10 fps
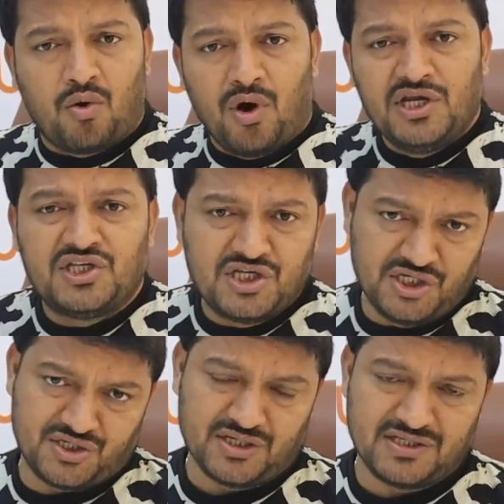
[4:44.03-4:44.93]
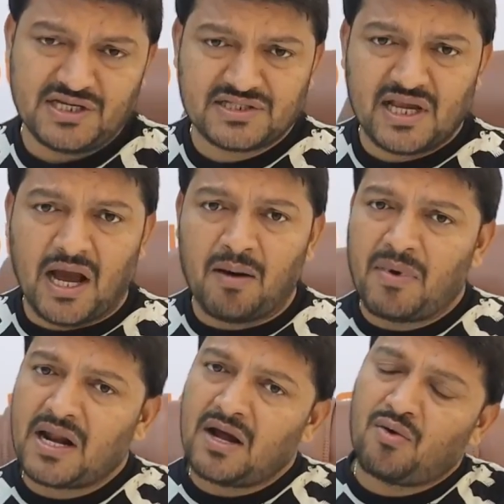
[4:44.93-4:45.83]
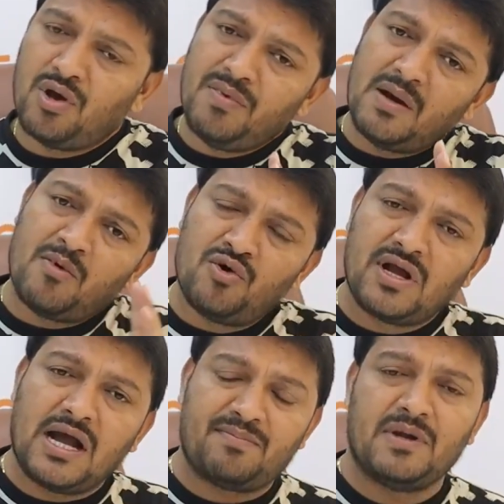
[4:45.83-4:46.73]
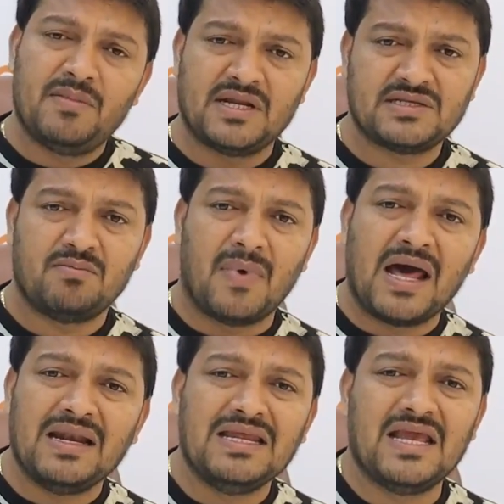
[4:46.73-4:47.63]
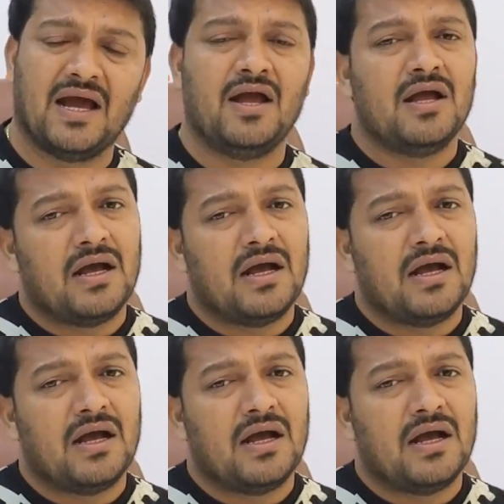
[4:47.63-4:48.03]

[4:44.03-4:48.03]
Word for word: कोई चीज जैसे हमारा कोई भी अमाउंट का आपने मेरे से माल लिया